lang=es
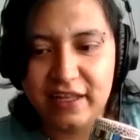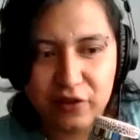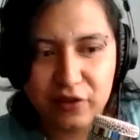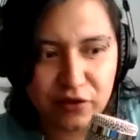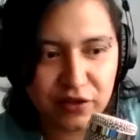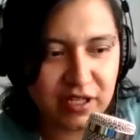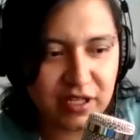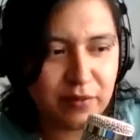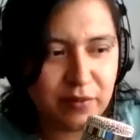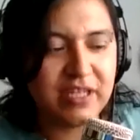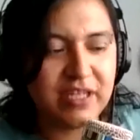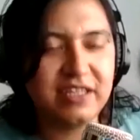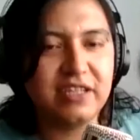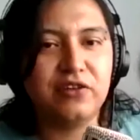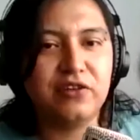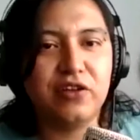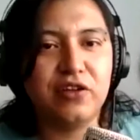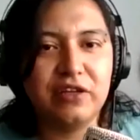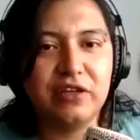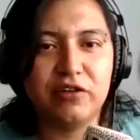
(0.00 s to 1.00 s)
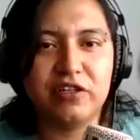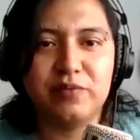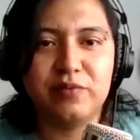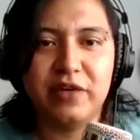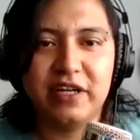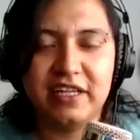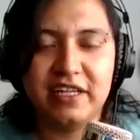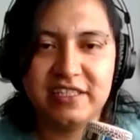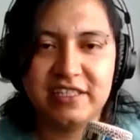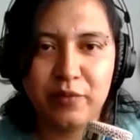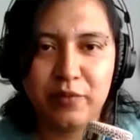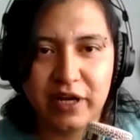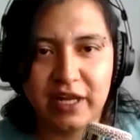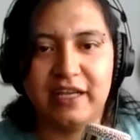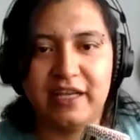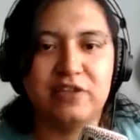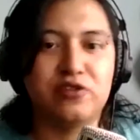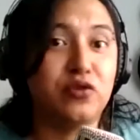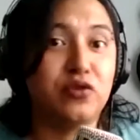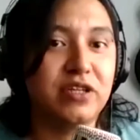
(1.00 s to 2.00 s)
de dónde viene toda tu experiencia
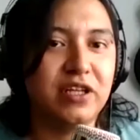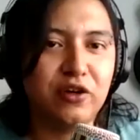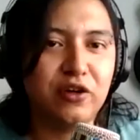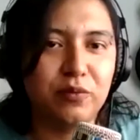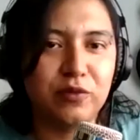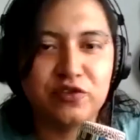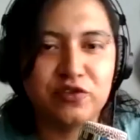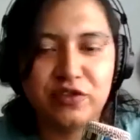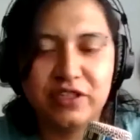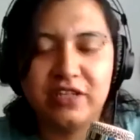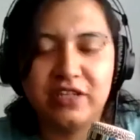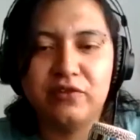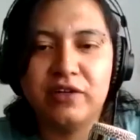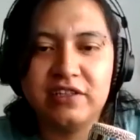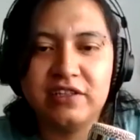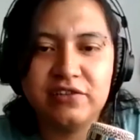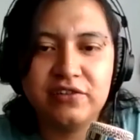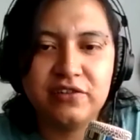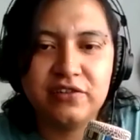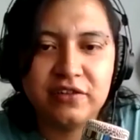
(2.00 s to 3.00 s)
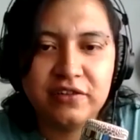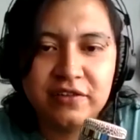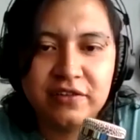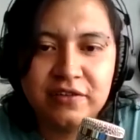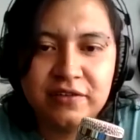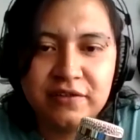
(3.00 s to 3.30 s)
para que suene como suene tu canción?